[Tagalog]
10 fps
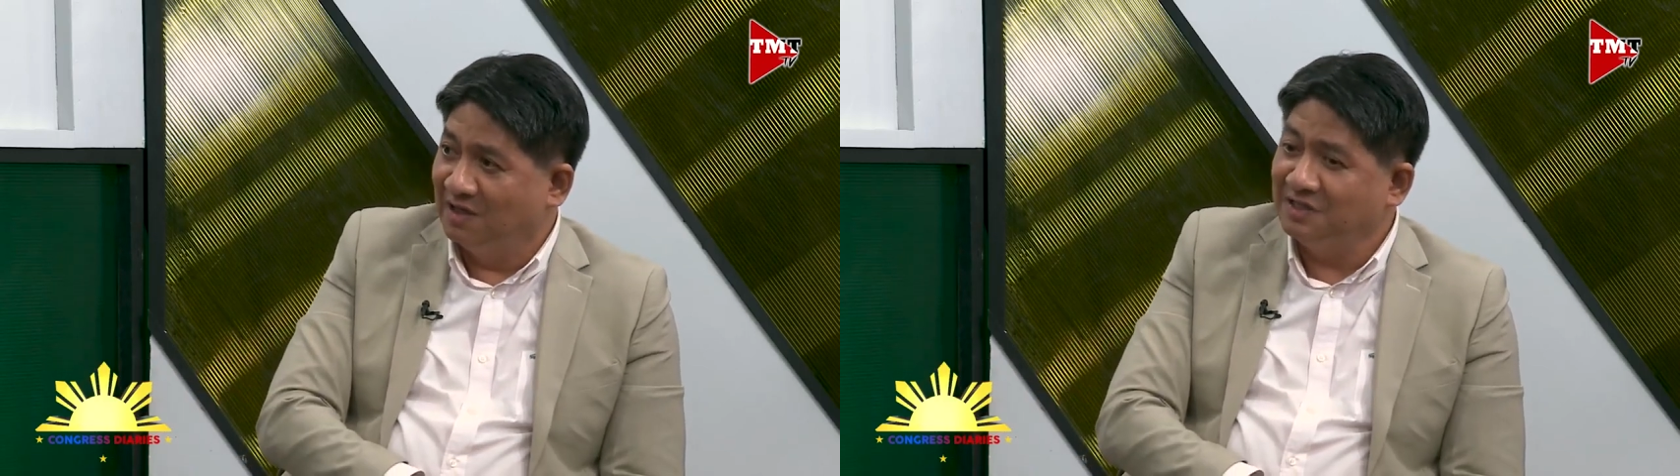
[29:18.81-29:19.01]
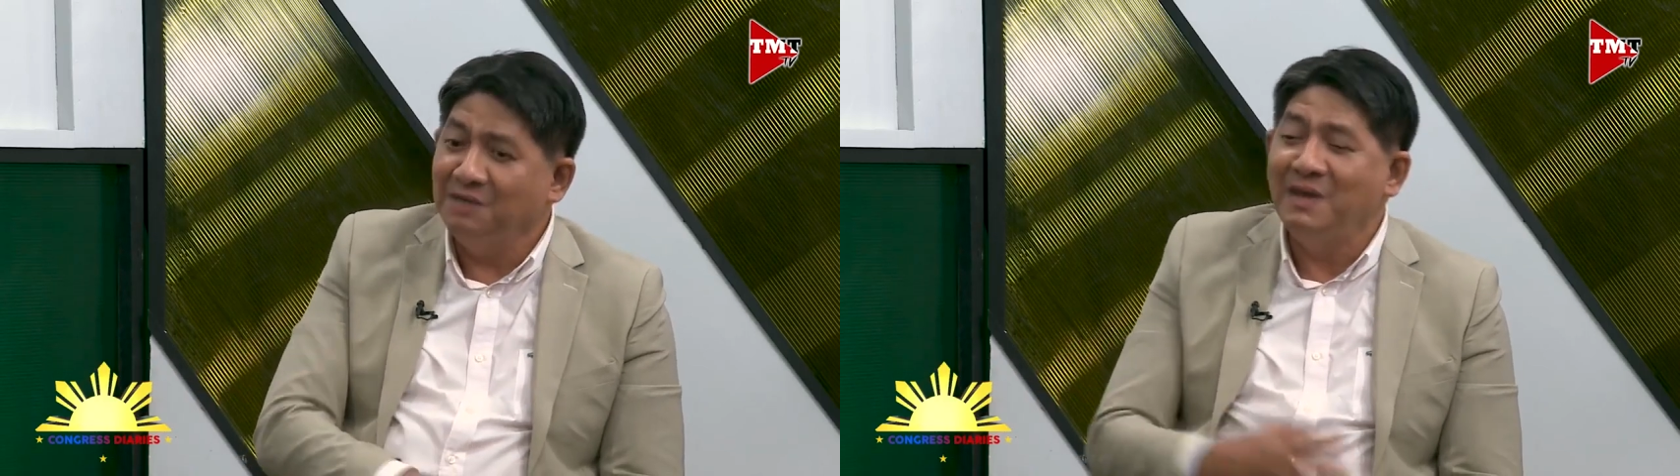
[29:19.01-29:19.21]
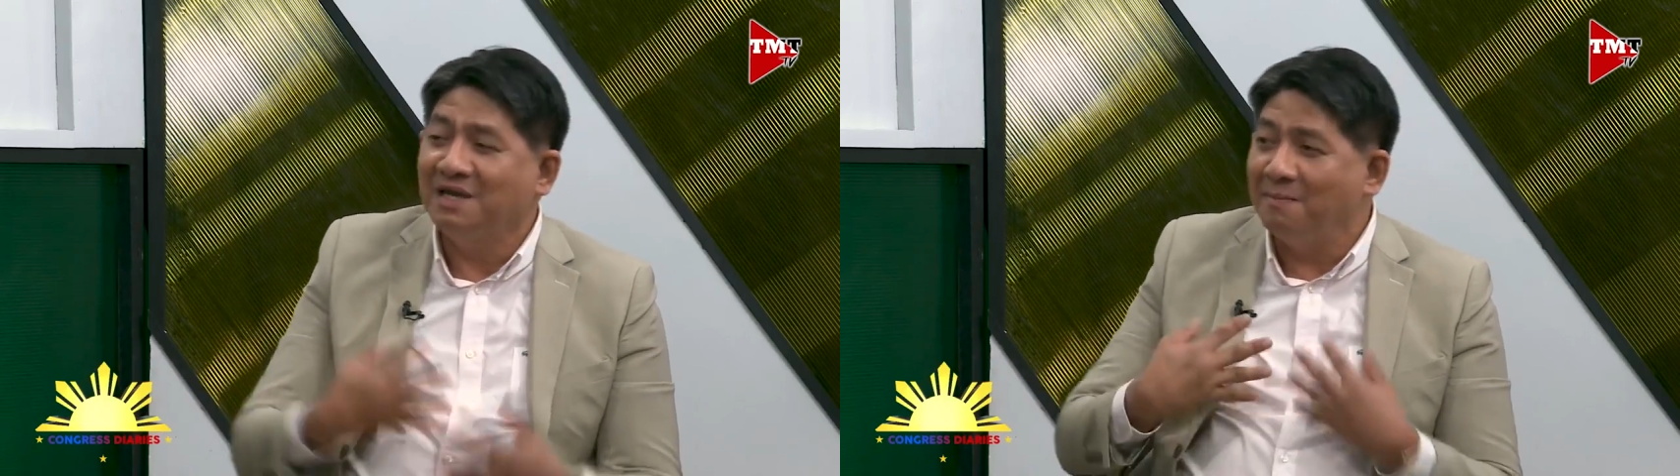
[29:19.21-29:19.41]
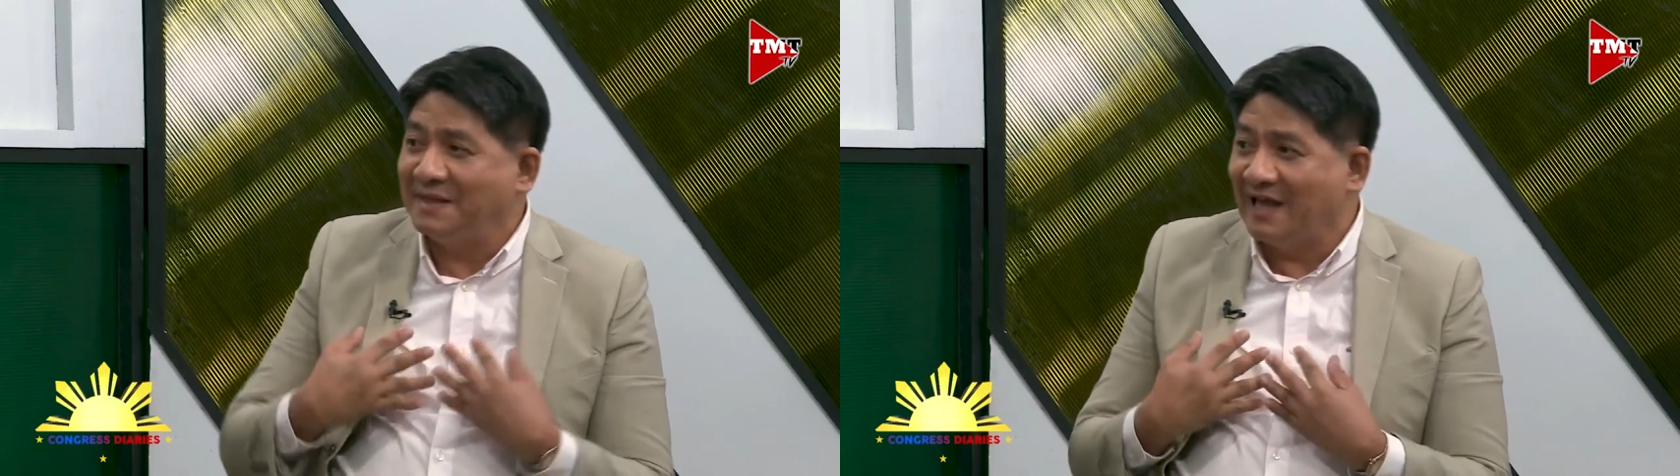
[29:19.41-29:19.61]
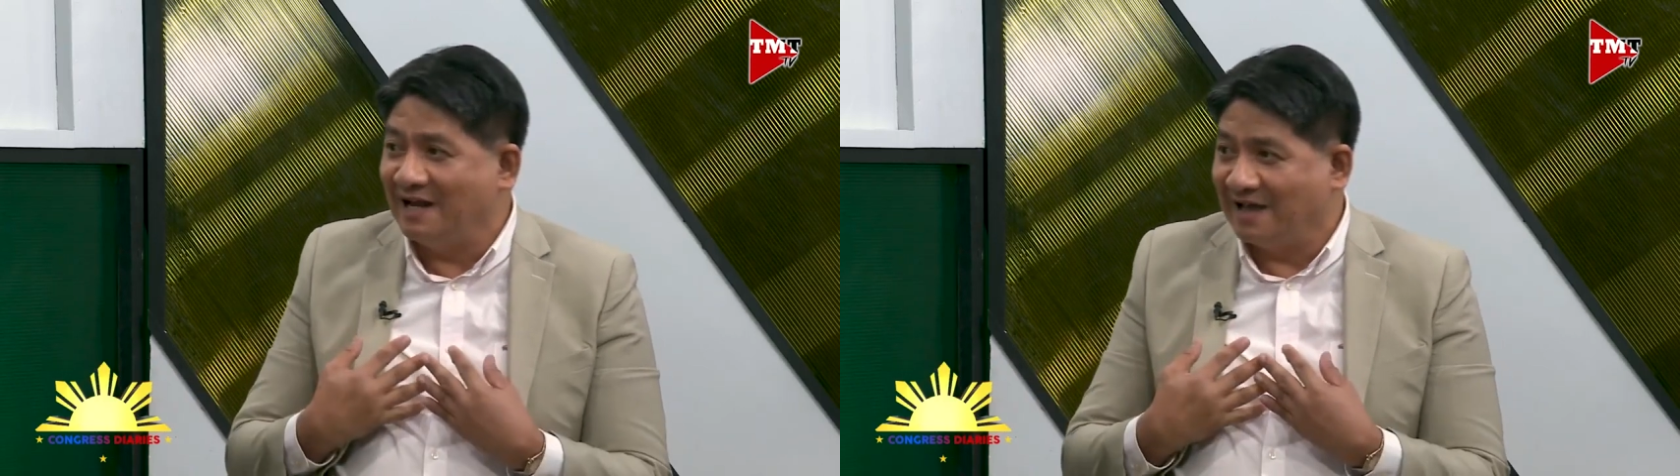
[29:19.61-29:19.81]
kasi may
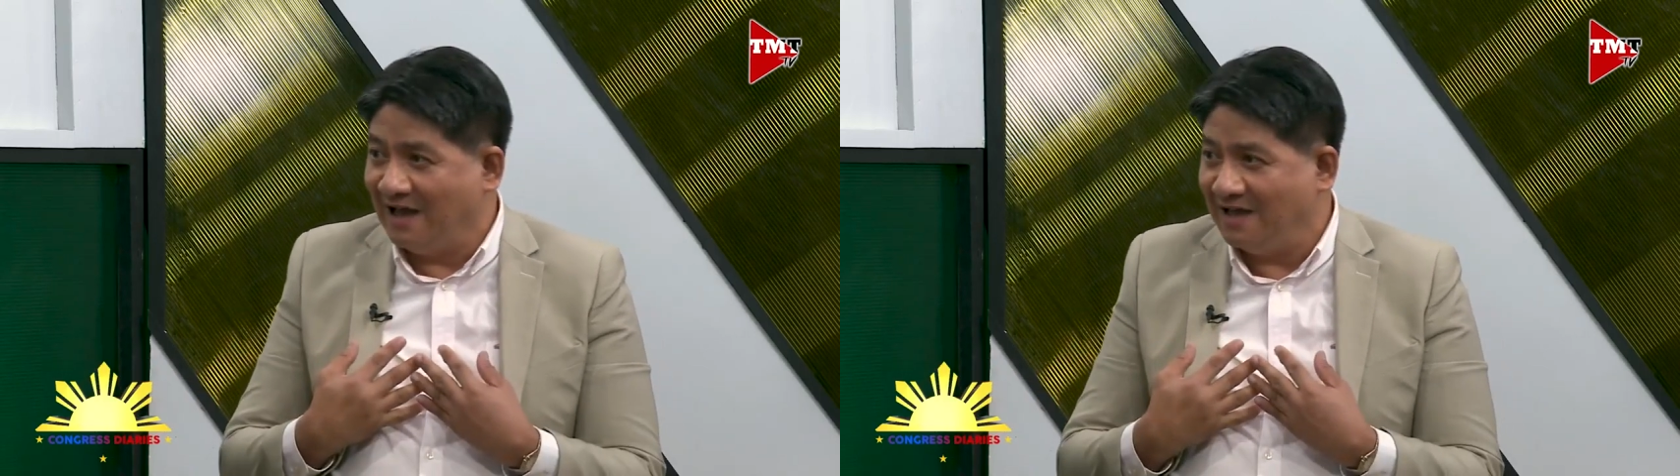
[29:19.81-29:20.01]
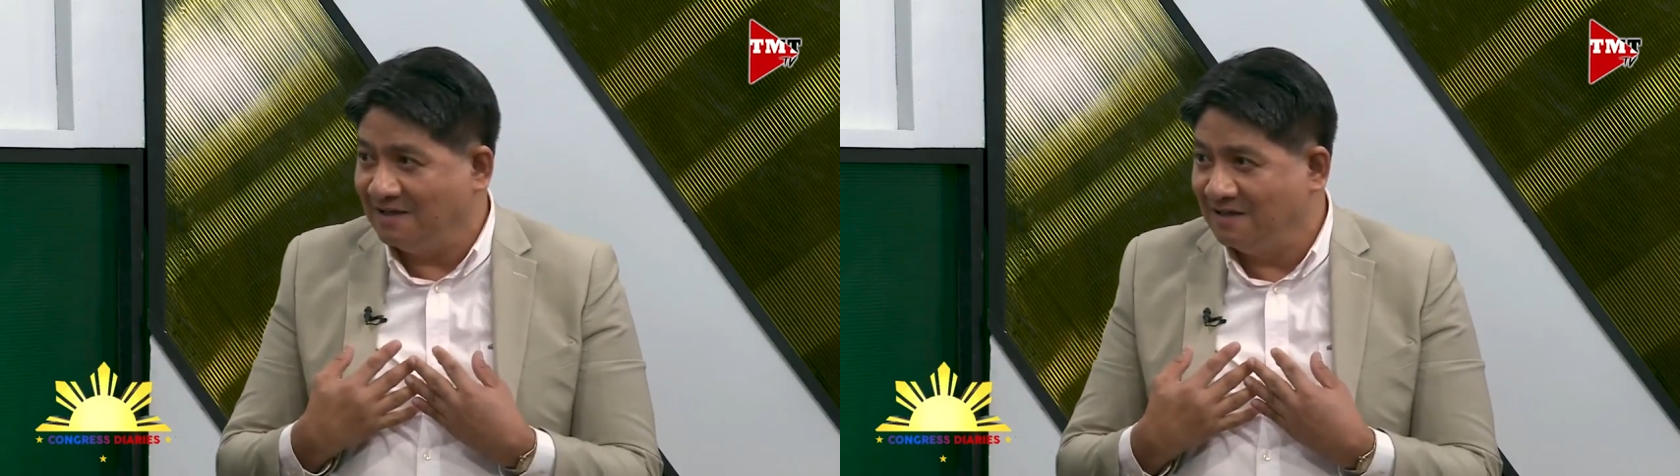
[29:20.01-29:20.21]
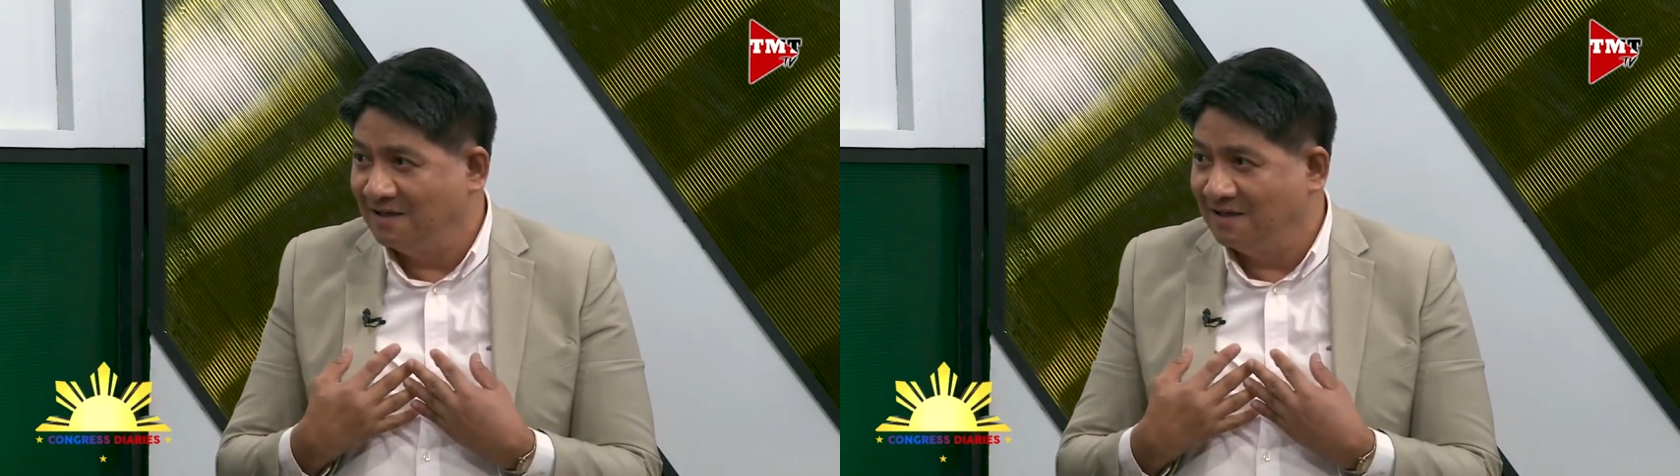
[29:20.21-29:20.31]
kapital ka.